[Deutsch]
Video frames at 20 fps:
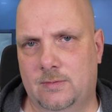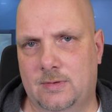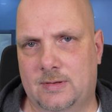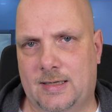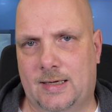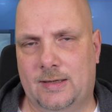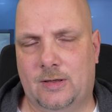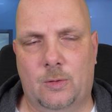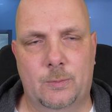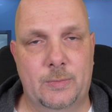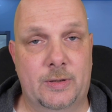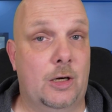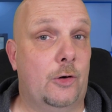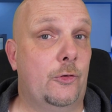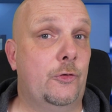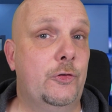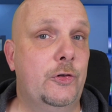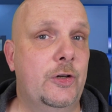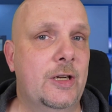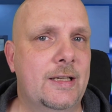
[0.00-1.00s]
Zeitraum nicht
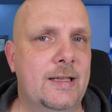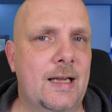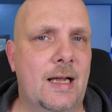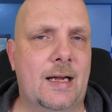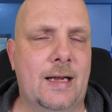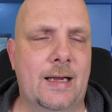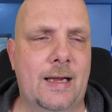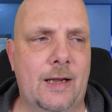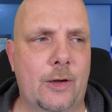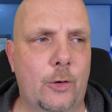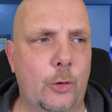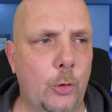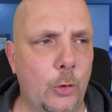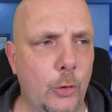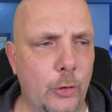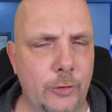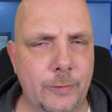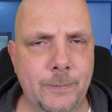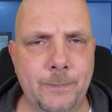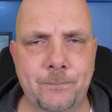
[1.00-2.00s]
auf vier Jahre
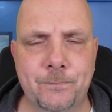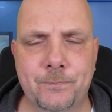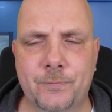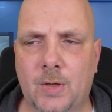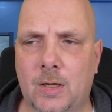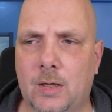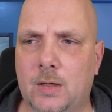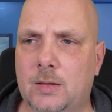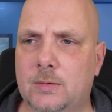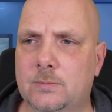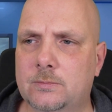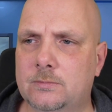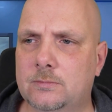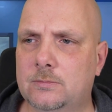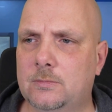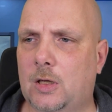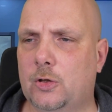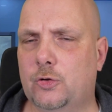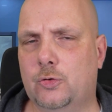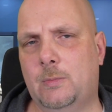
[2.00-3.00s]
erhöhen?
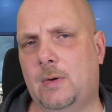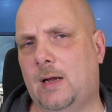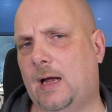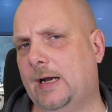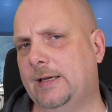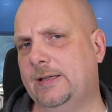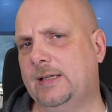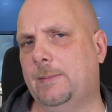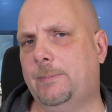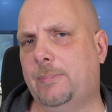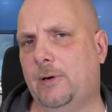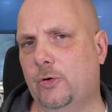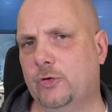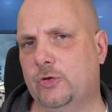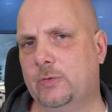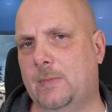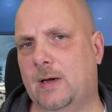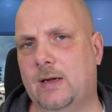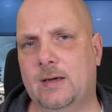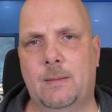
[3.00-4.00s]
Ähm, also mal ein Jahr
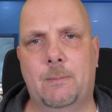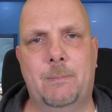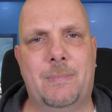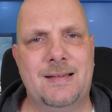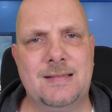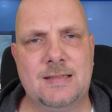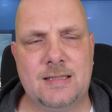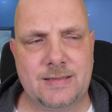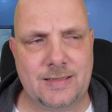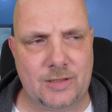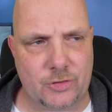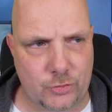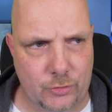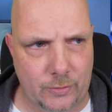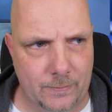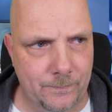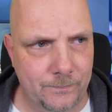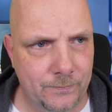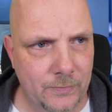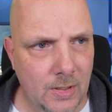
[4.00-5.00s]
Pause machen, dann passt das ja schon.